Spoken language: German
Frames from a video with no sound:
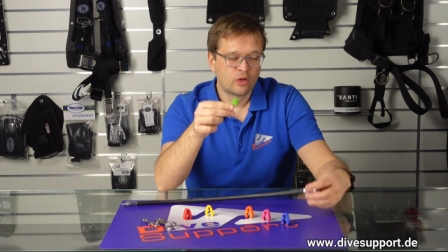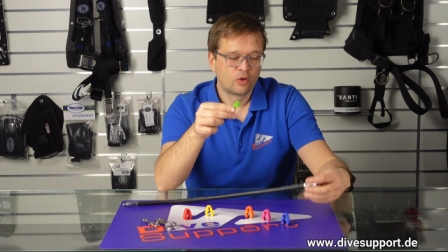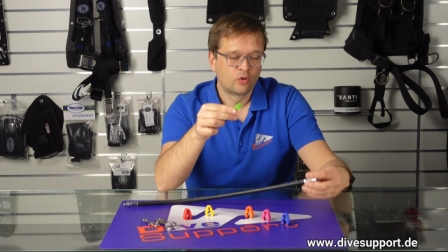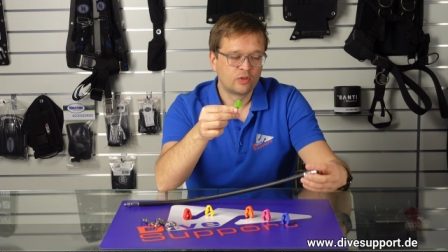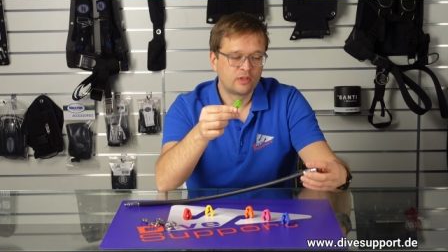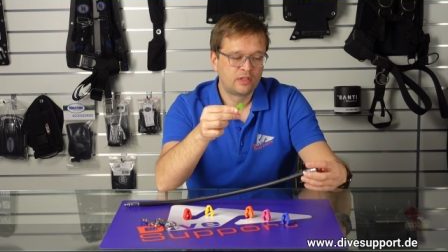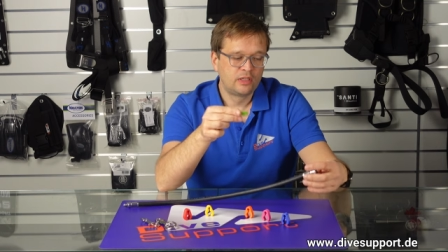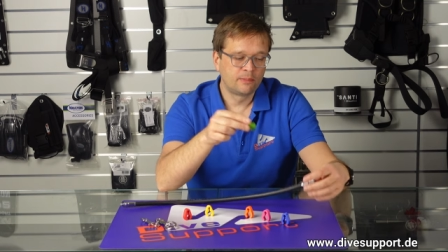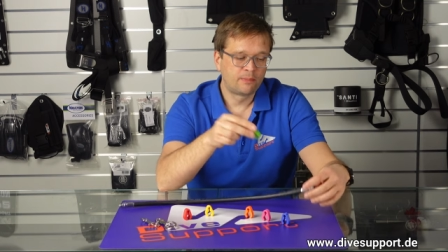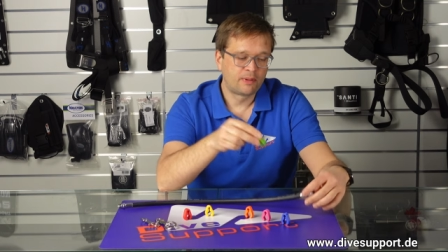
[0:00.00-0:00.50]

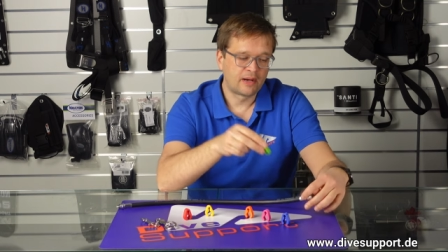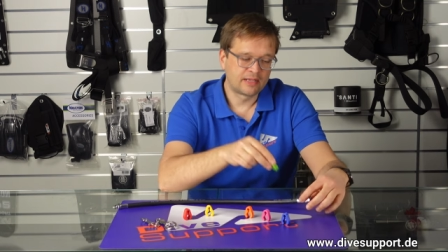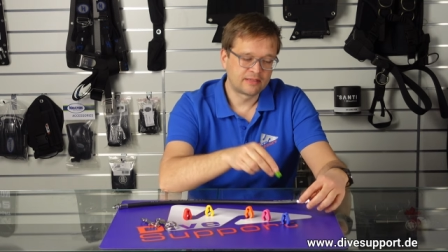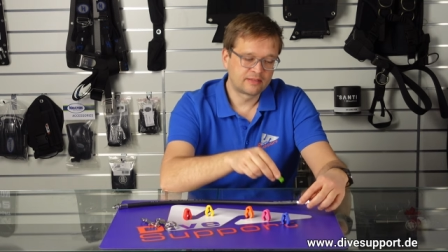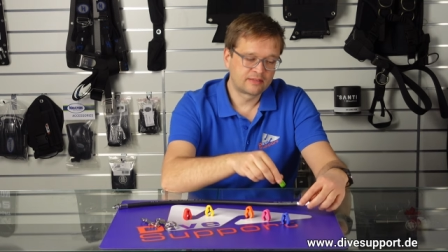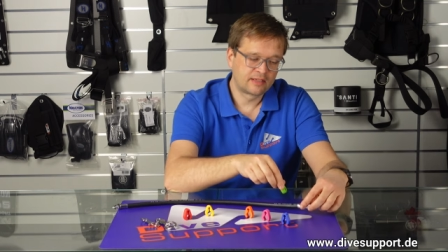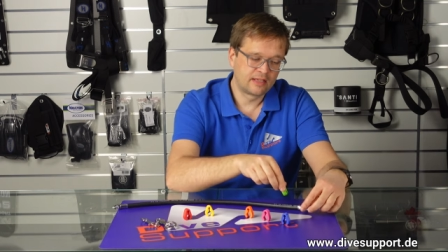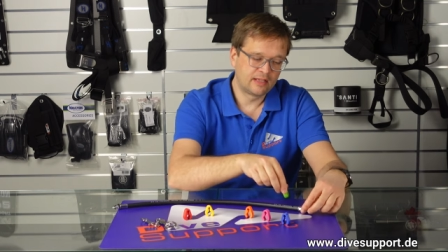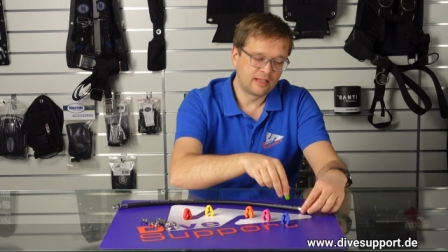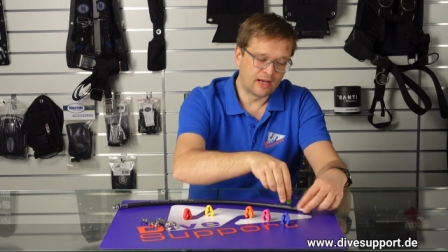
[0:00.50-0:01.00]
und die
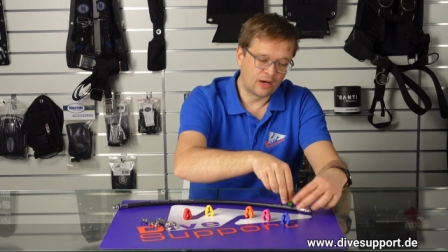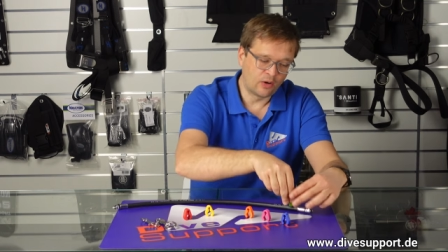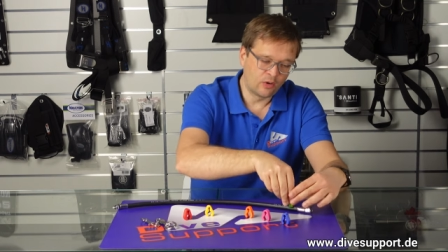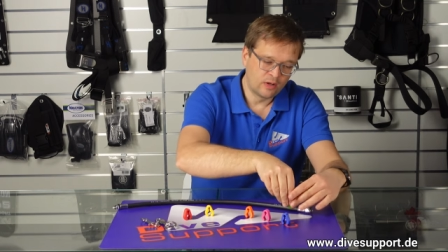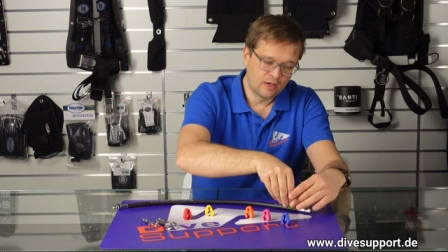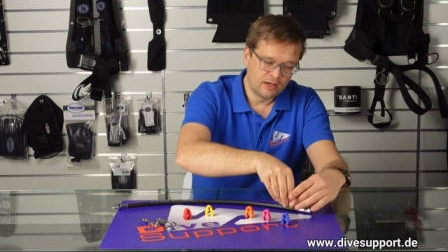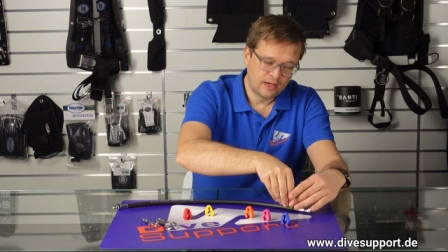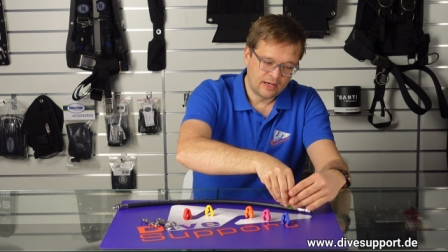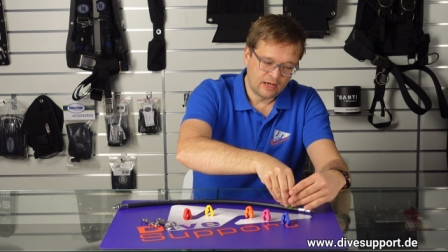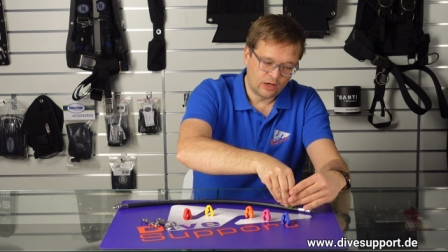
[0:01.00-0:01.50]
passt
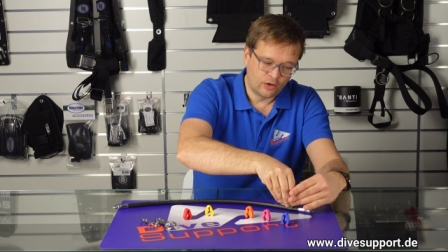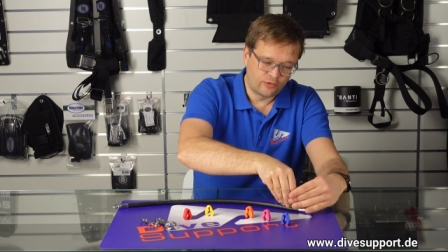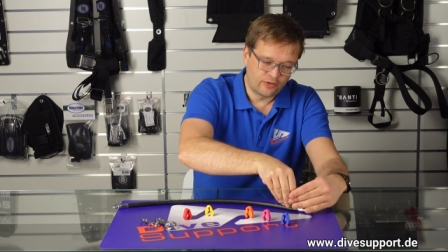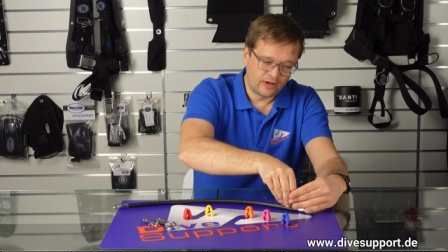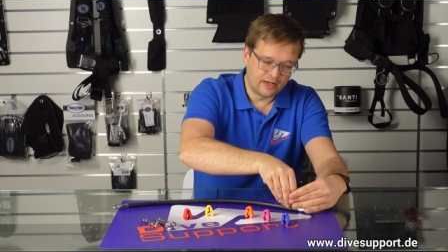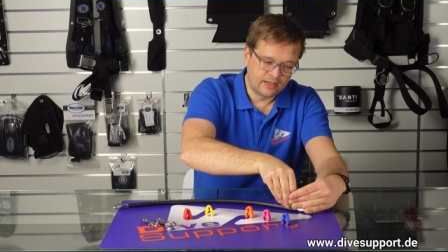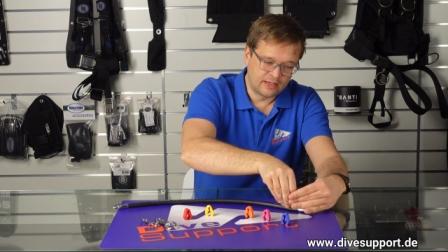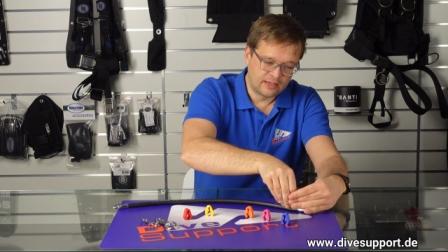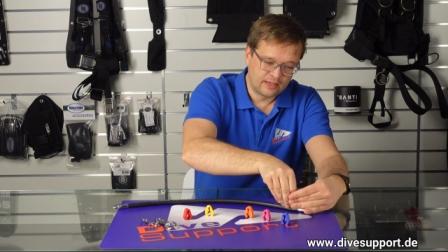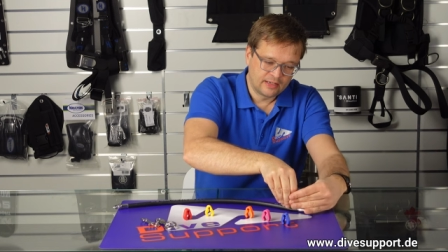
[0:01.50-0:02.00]
genau auf
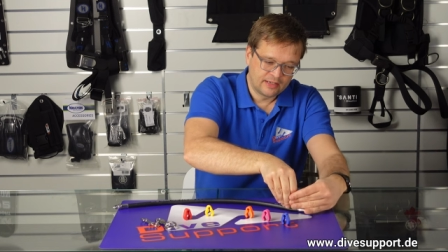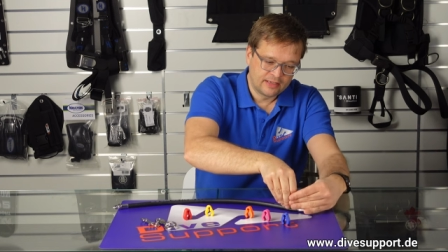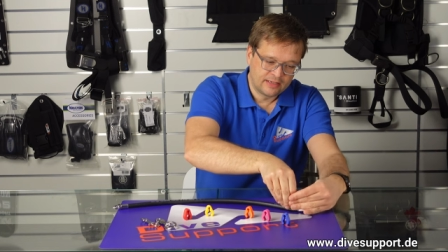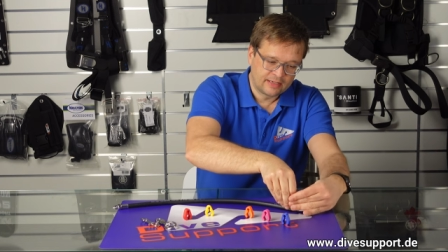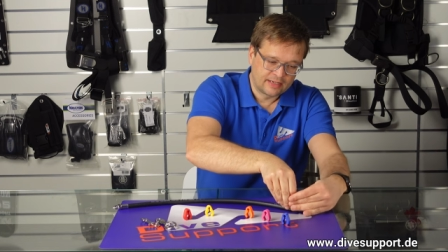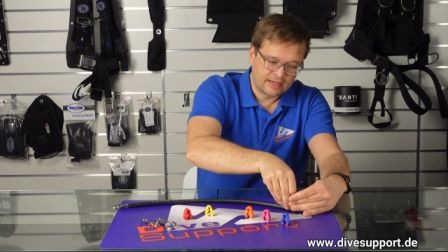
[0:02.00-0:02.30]
einen